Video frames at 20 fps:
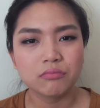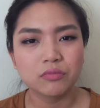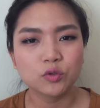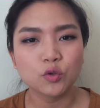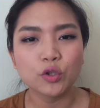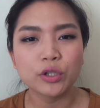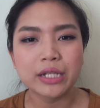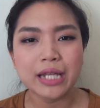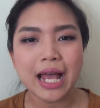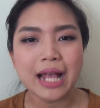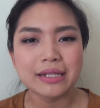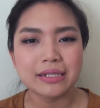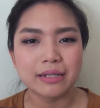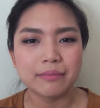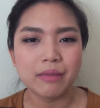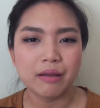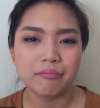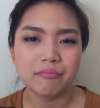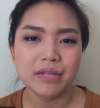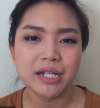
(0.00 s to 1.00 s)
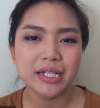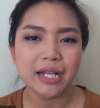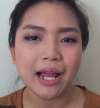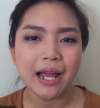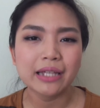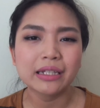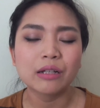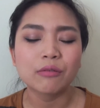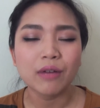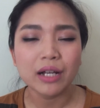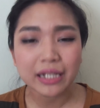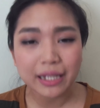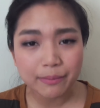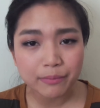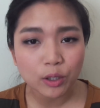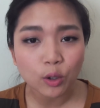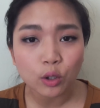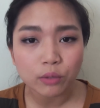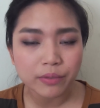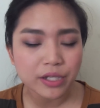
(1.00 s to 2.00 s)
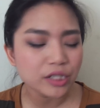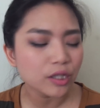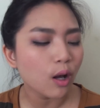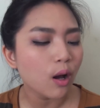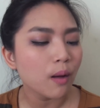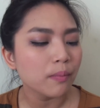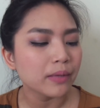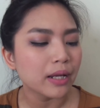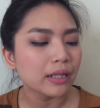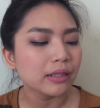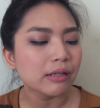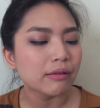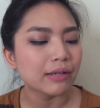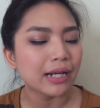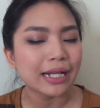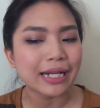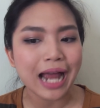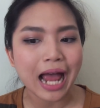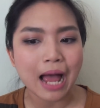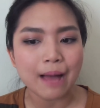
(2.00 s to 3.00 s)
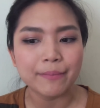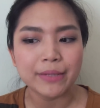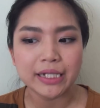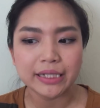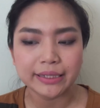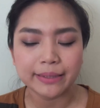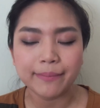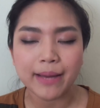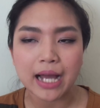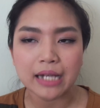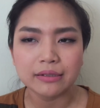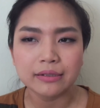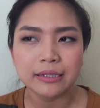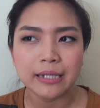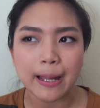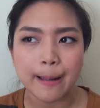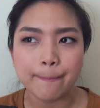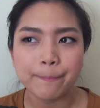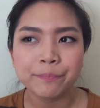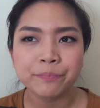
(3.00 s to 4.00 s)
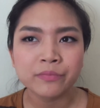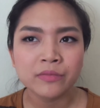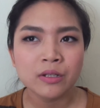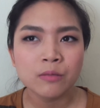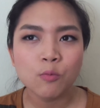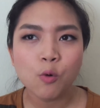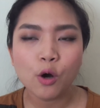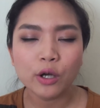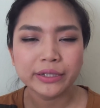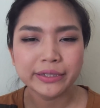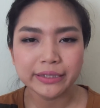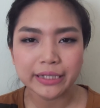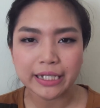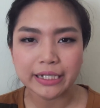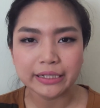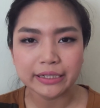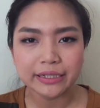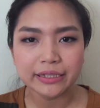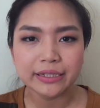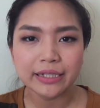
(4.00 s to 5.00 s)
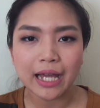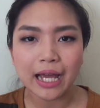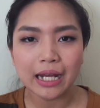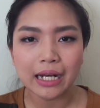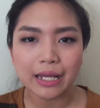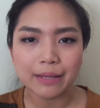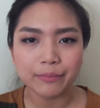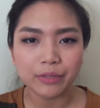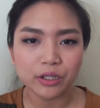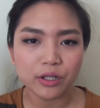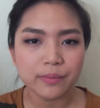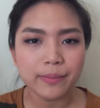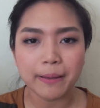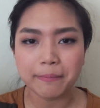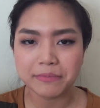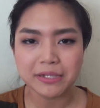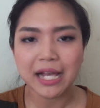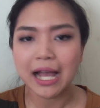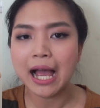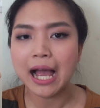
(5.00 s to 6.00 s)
ตัวนี้อาจจะแบบไม่ใช่ แต่ว่าแกเป็นคนไม่ชอบนะ แต่เวลาทาไปในสักพักนึงเนี่ย พวกเซนส์อะไรมันก็แบบจะ